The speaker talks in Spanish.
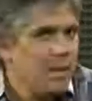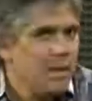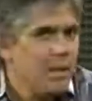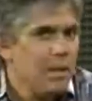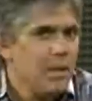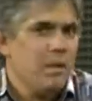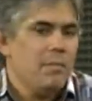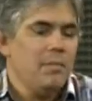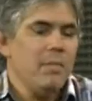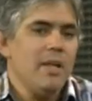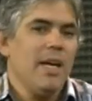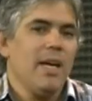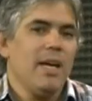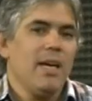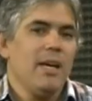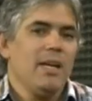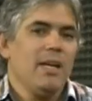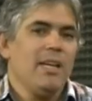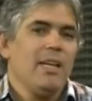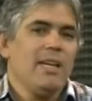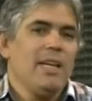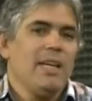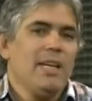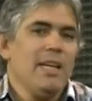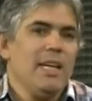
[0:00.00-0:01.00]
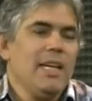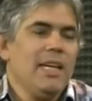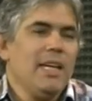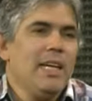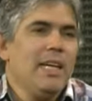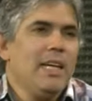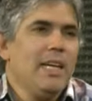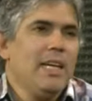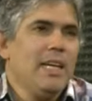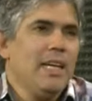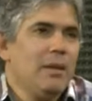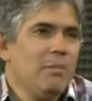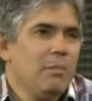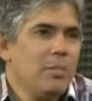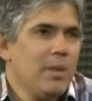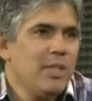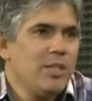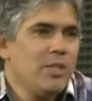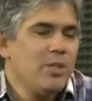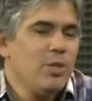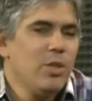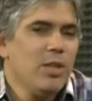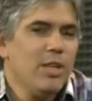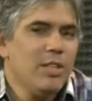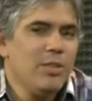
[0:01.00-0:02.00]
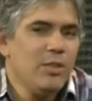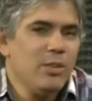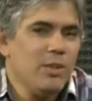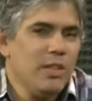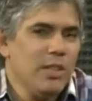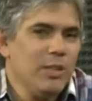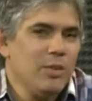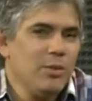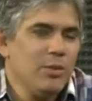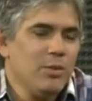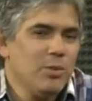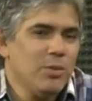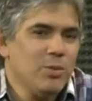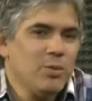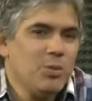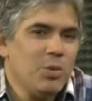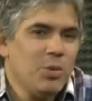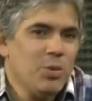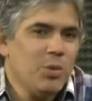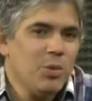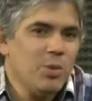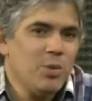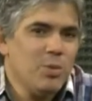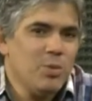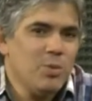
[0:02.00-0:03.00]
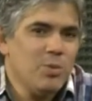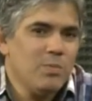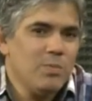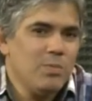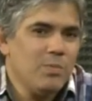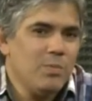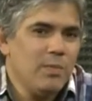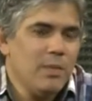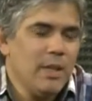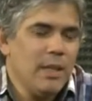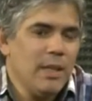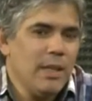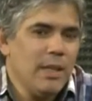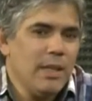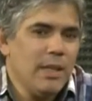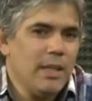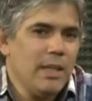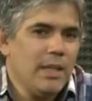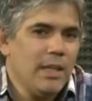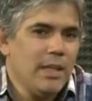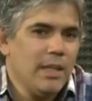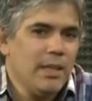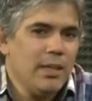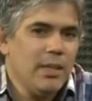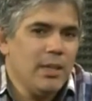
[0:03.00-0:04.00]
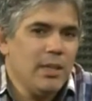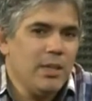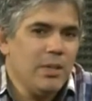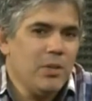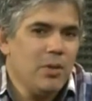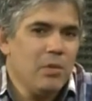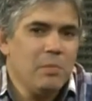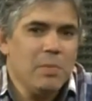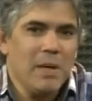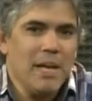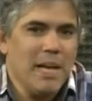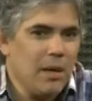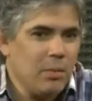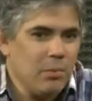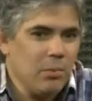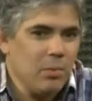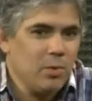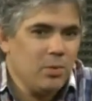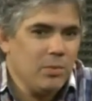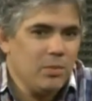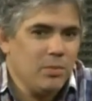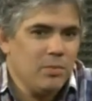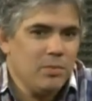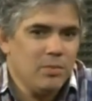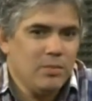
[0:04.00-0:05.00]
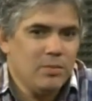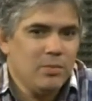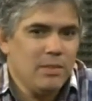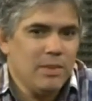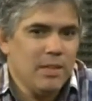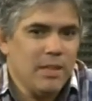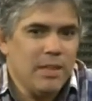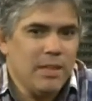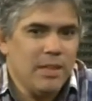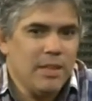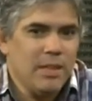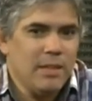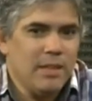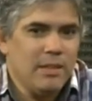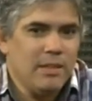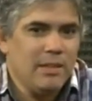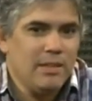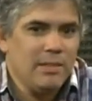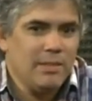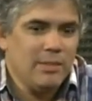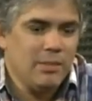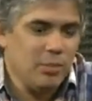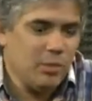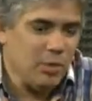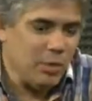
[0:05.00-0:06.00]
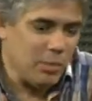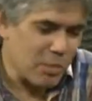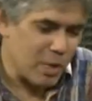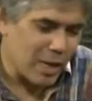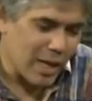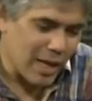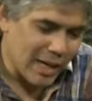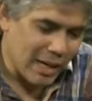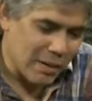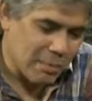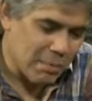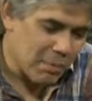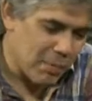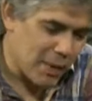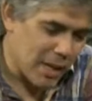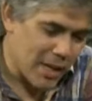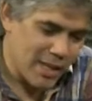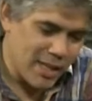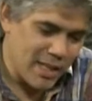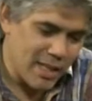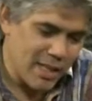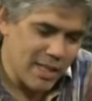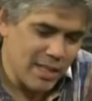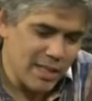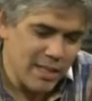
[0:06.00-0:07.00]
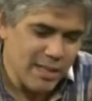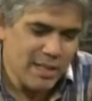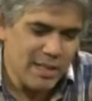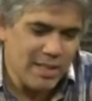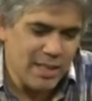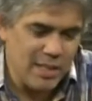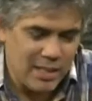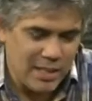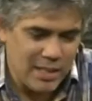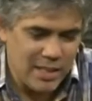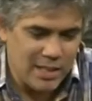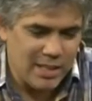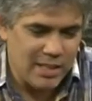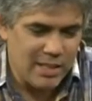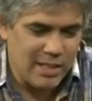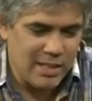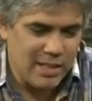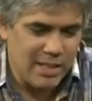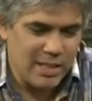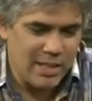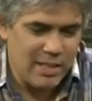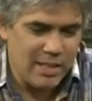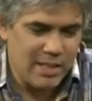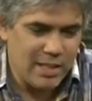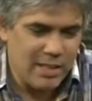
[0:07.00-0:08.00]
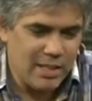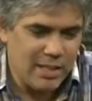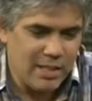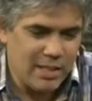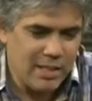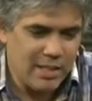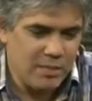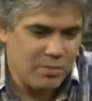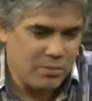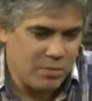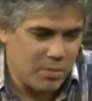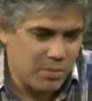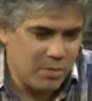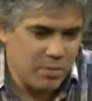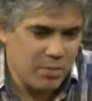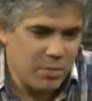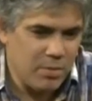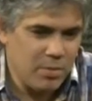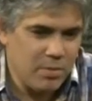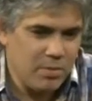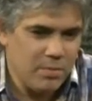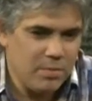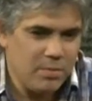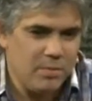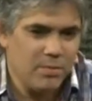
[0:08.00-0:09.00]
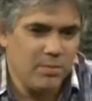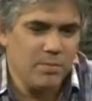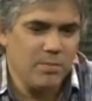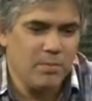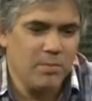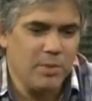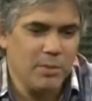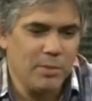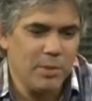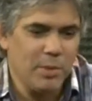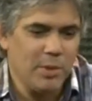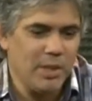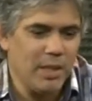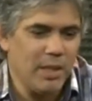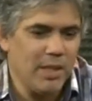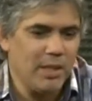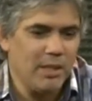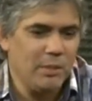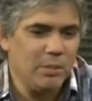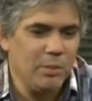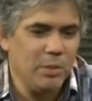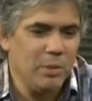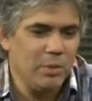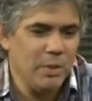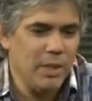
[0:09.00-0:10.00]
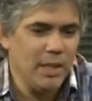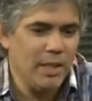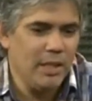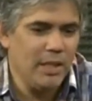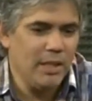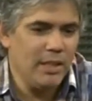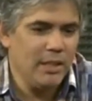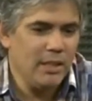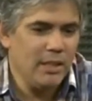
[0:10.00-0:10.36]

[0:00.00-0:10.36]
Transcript: Mirá, la impresión que yo tengo, nosotros no paramos. tuvimos la campaña, este, que fue muy, muy potente, muy buena,